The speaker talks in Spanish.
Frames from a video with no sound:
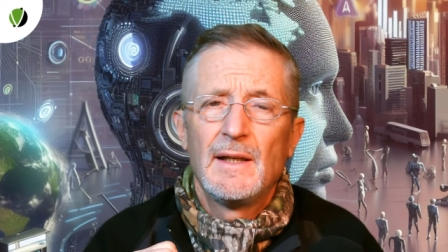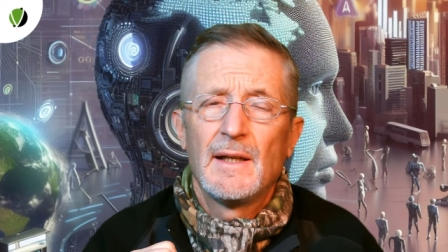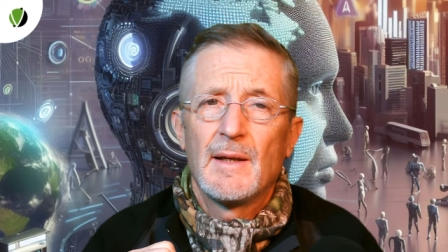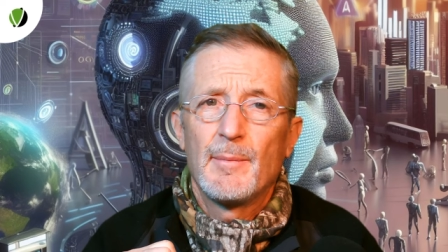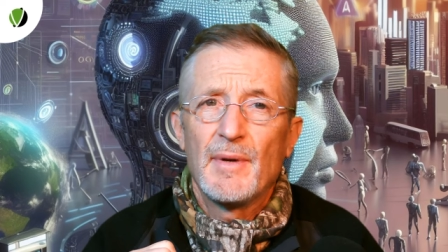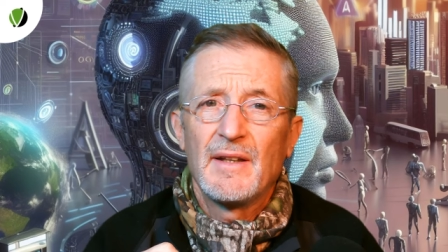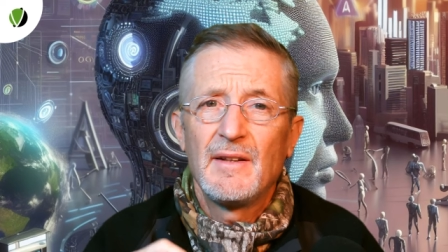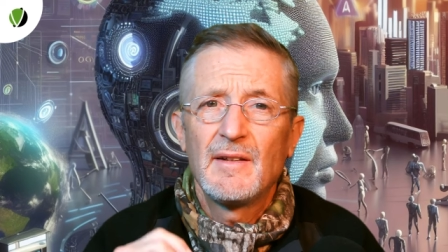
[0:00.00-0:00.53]

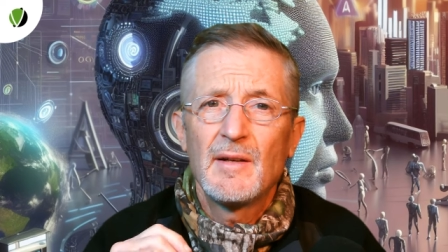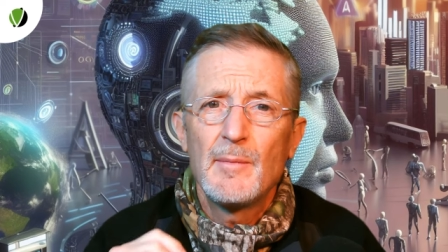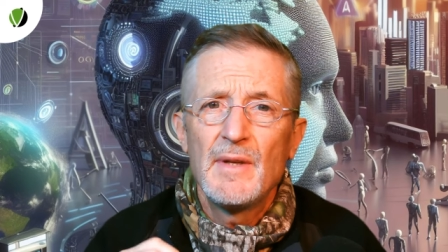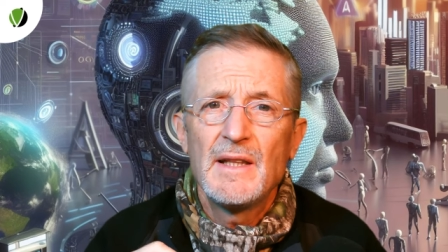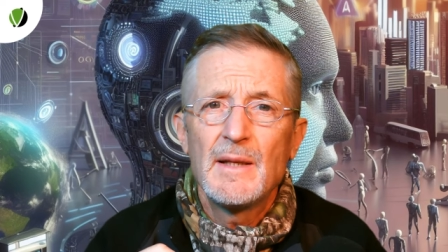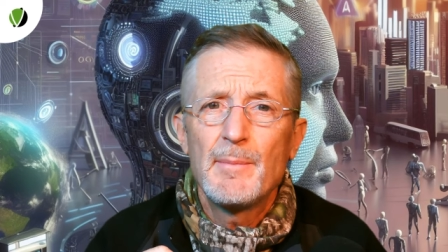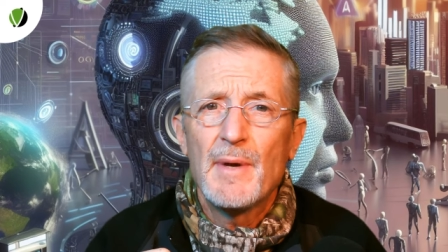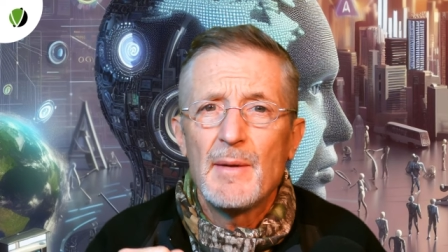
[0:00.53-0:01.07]
que
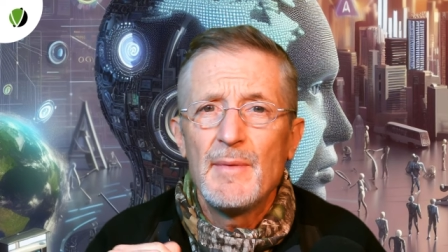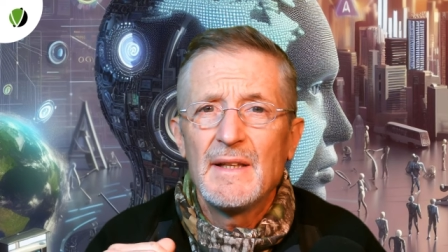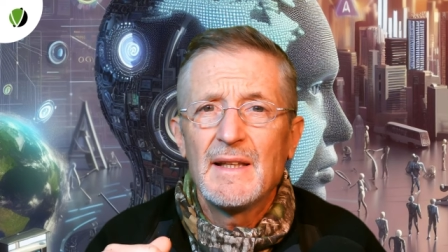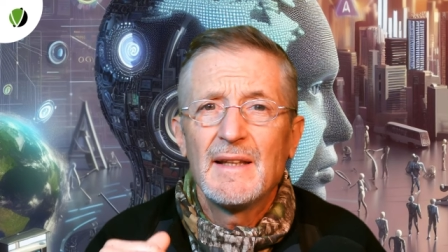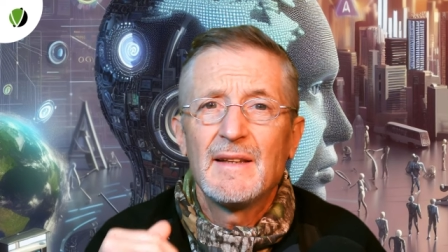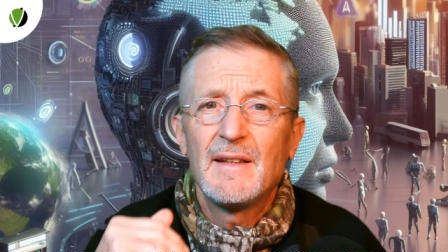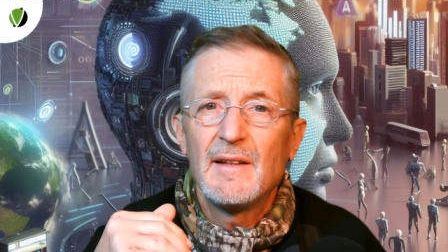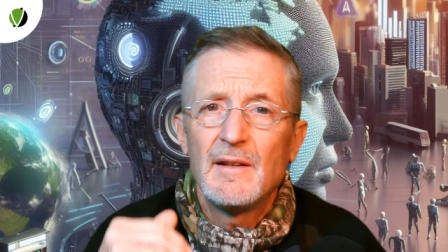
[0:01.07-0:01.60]
precisamente permite
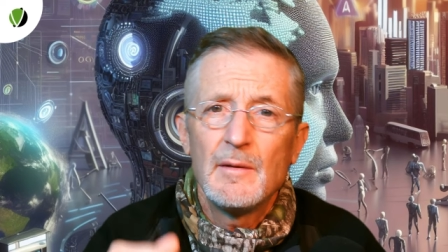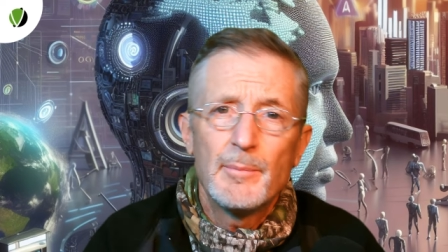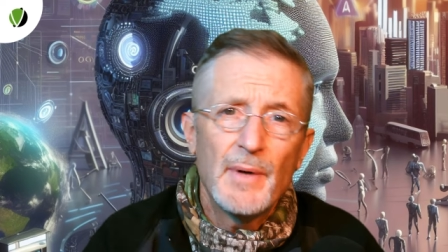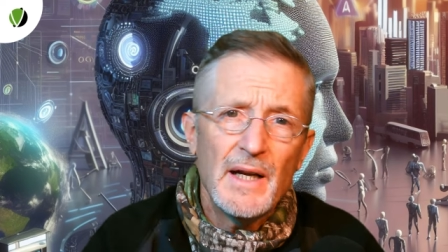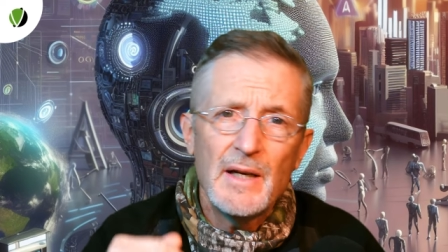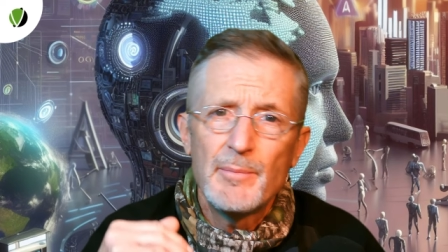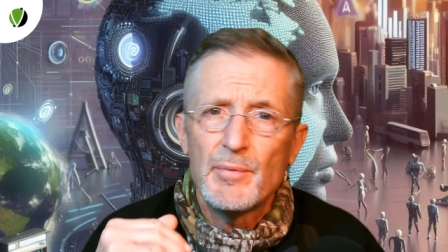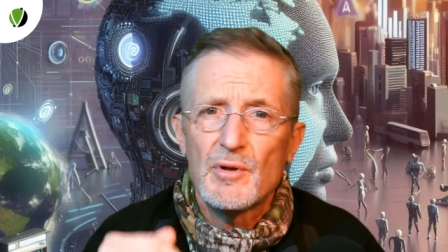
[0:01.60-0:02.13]

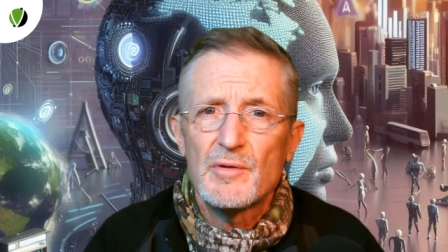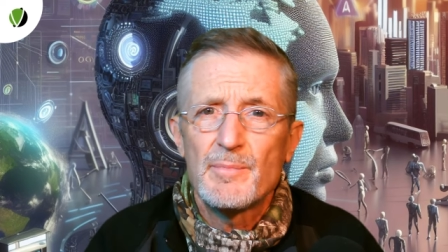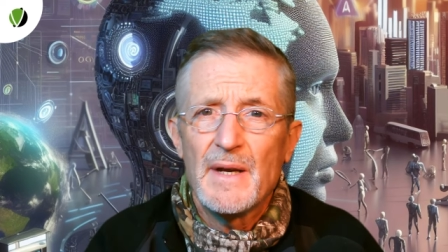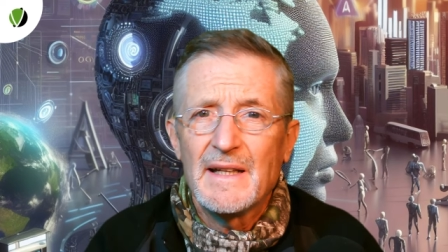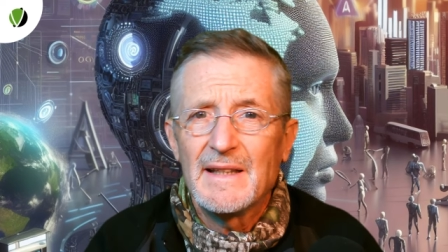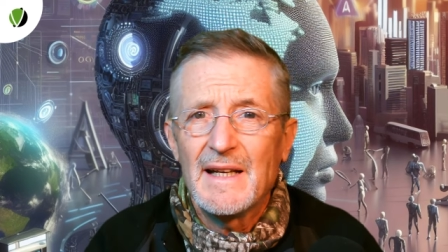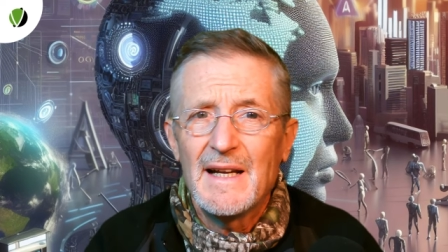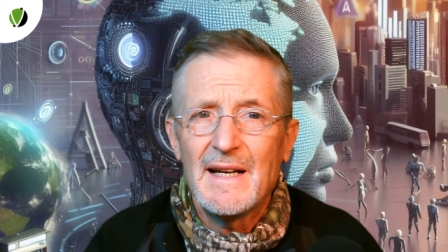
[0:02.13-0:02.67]
anticipar y
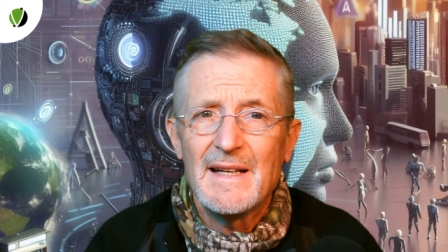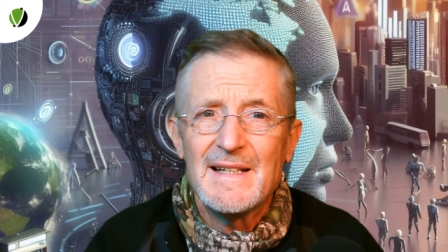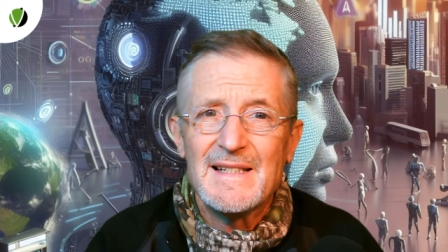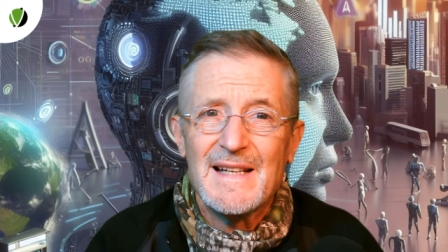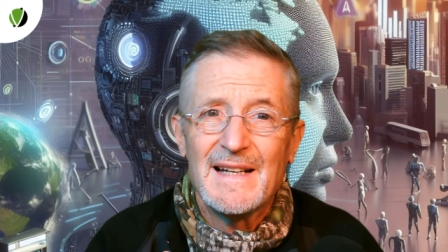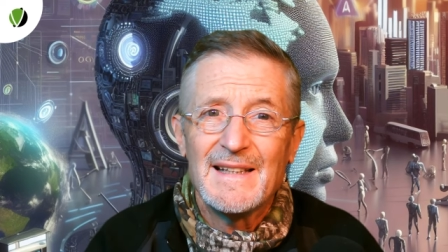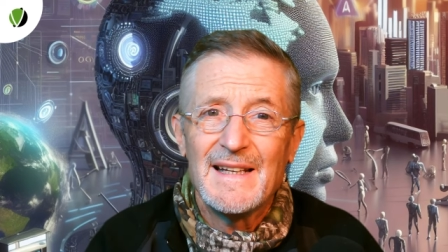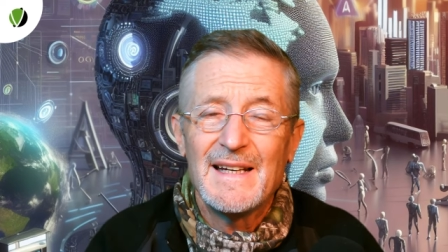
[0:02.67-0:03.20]
prospectar
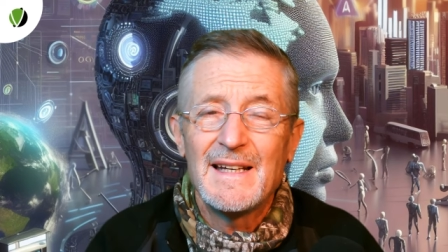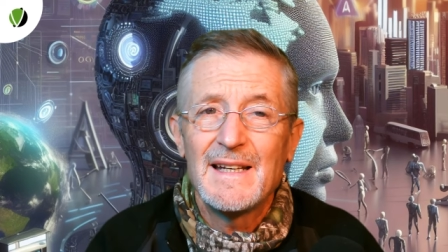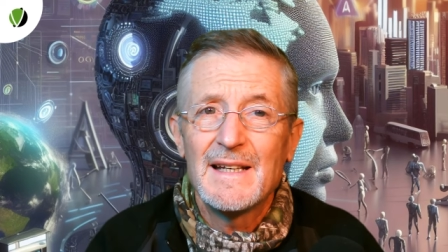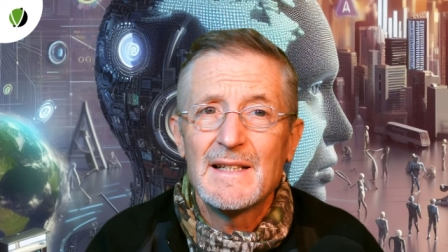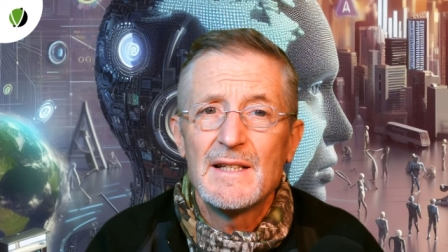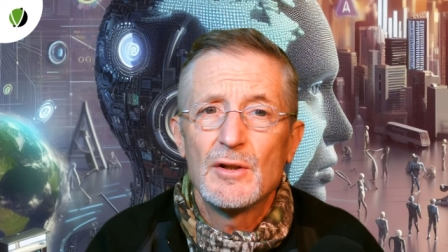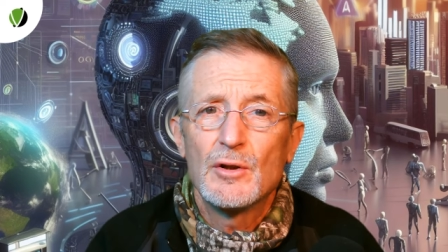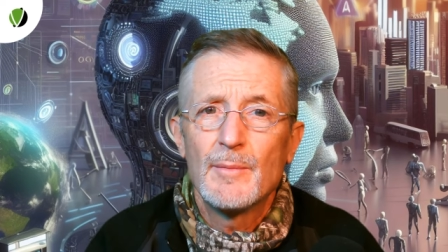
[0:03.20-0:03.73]

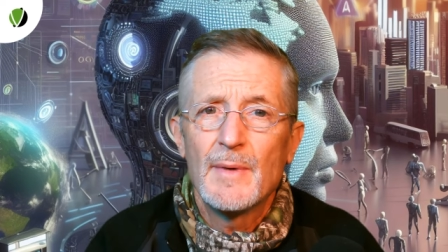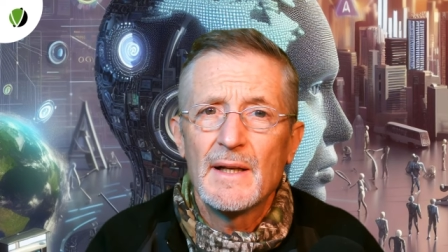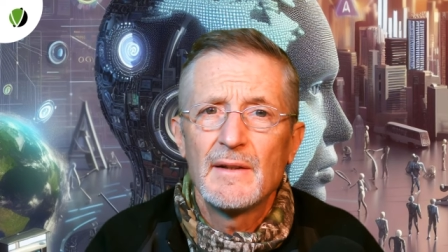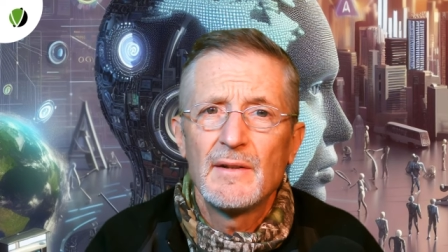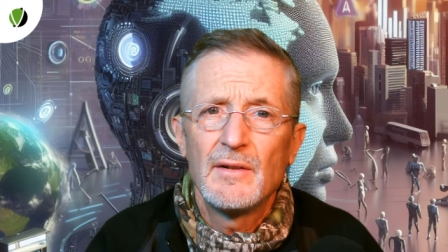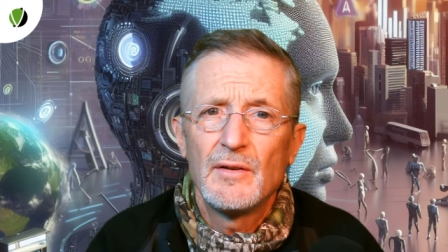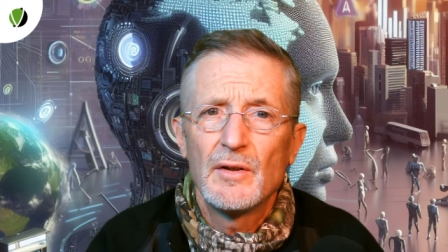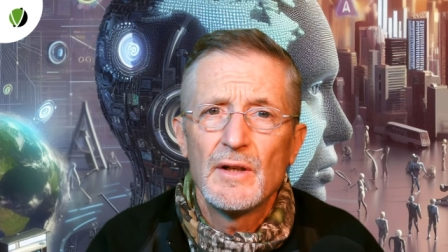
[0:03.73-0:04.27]
estrategias y tomar
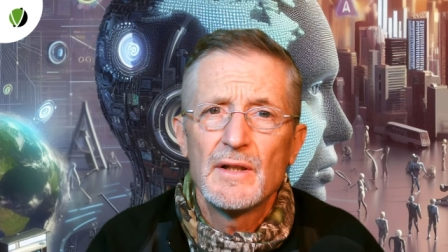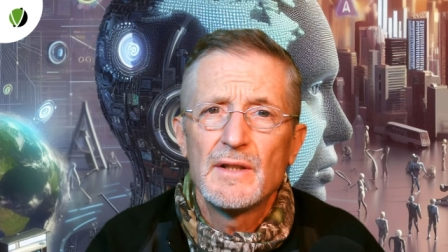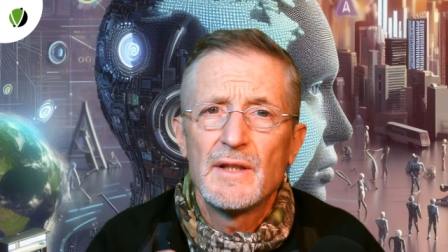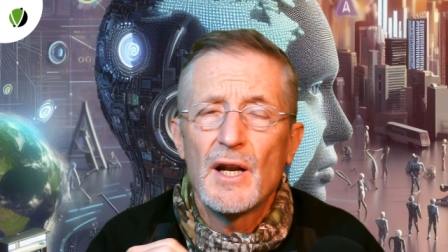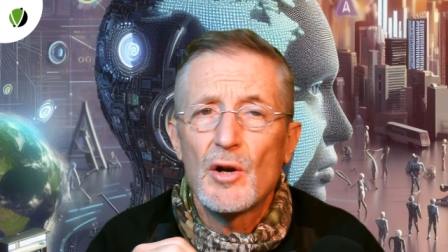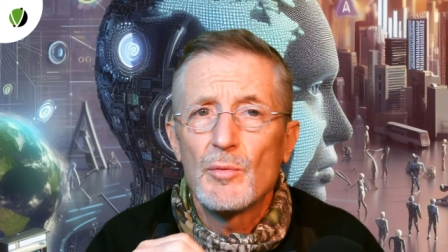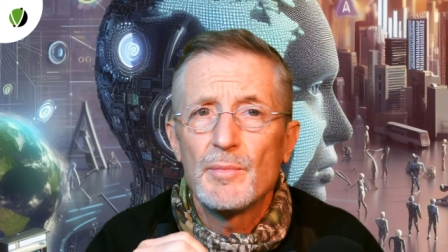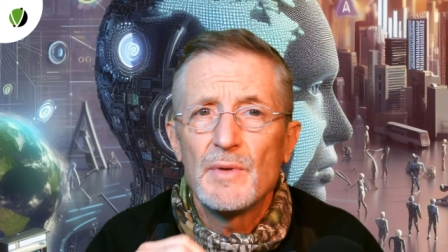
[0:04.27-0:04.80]
decisiones
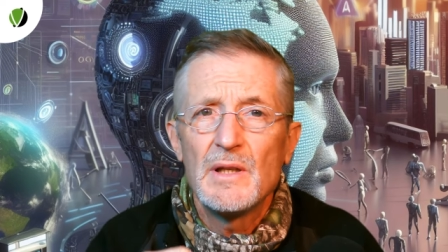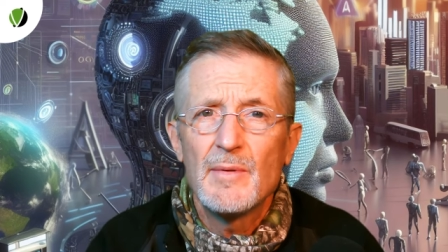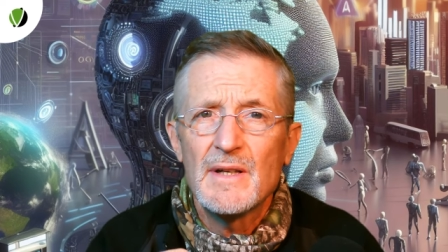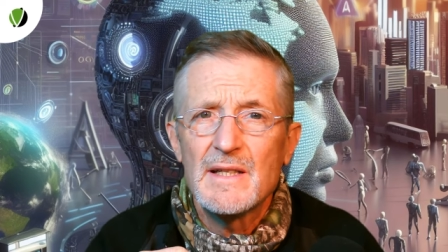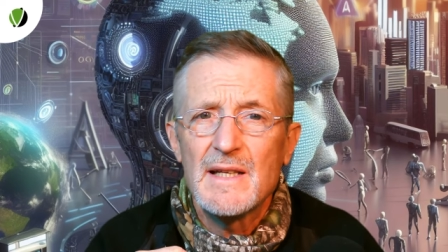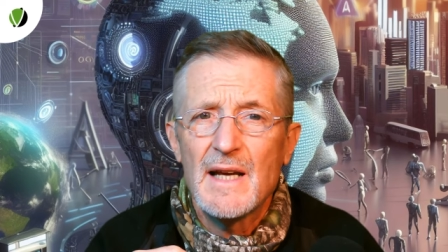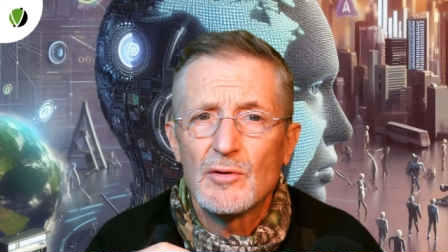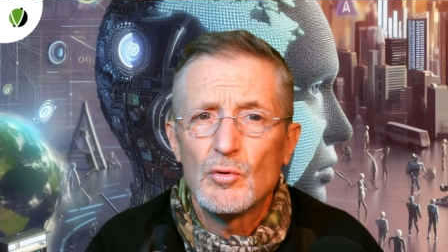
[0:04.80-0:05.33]

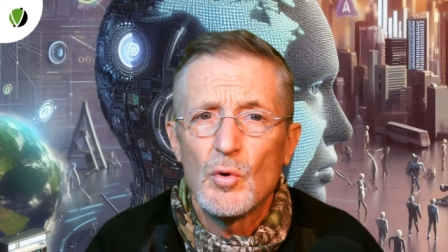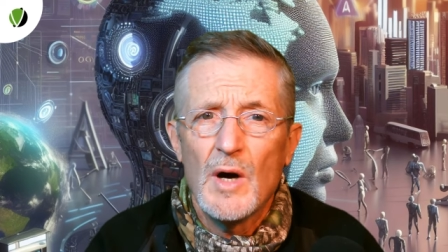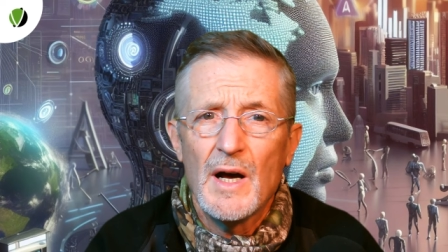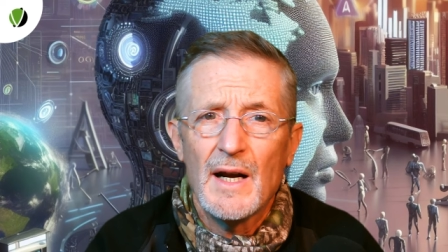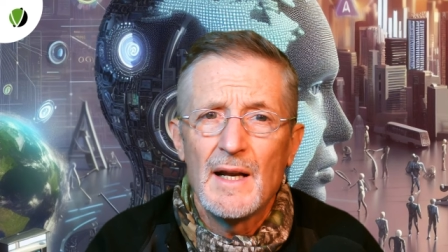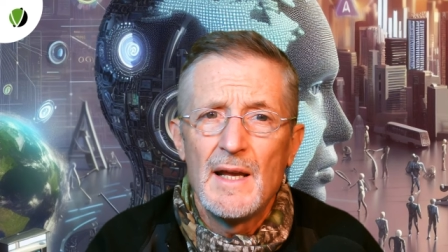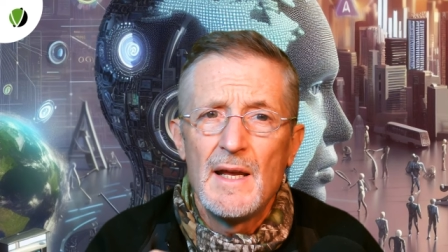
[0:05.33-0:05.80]
disruptivas y actuar.